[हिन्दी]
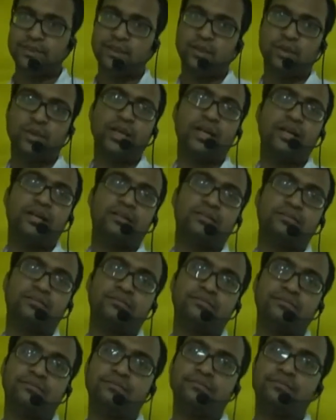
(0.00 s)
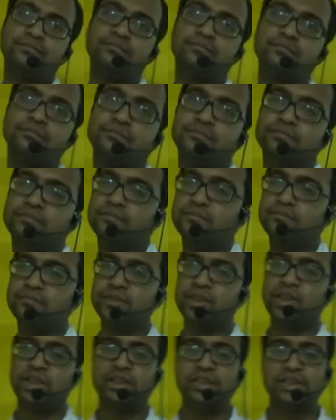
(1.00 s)
हो गया
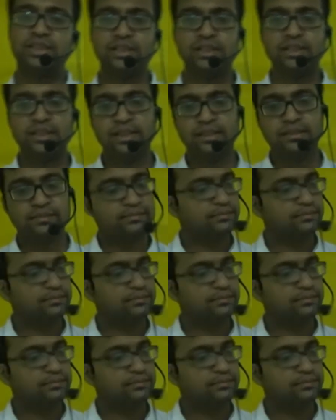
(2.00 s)
जल्दी जल्दी